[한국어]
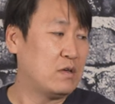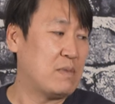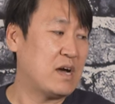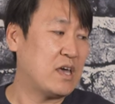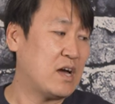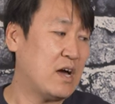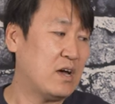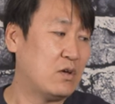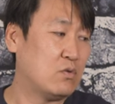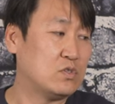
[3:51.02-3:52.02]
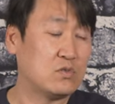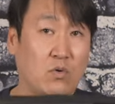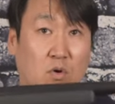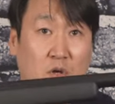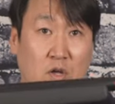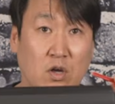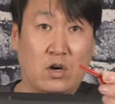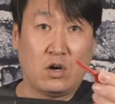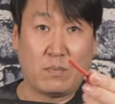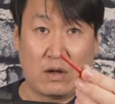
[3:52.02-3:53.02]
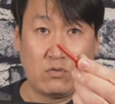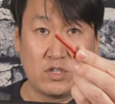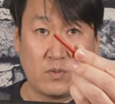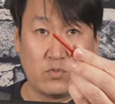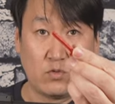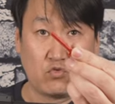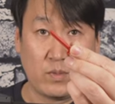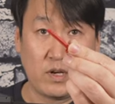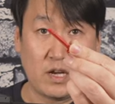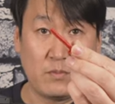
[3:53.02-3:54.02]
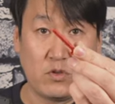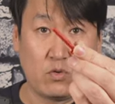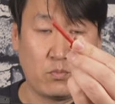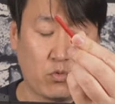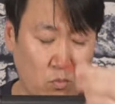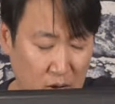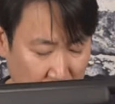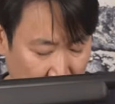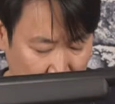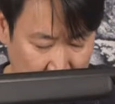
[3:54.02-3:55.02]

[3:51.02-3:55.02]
마개가 이런 식으로 어, 마루이 제품을 구매를 하면 이런 보호마개가